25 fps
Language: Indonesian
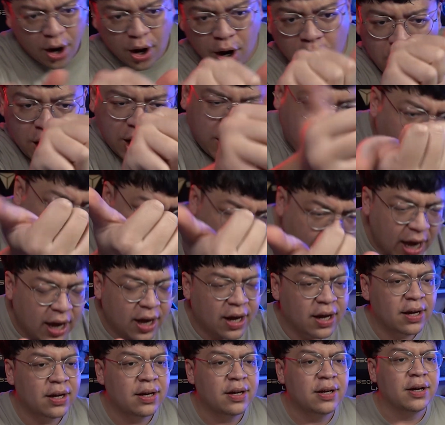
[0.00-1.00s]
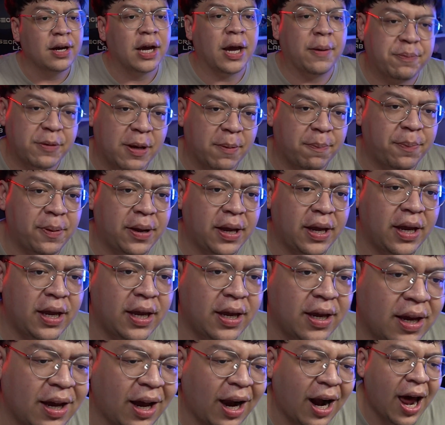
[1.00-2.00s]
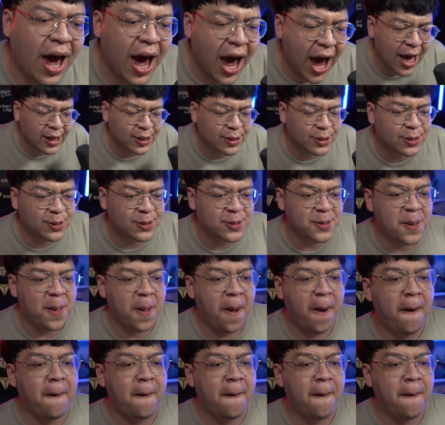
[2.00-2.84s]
ho, ho. FGP. Kelas.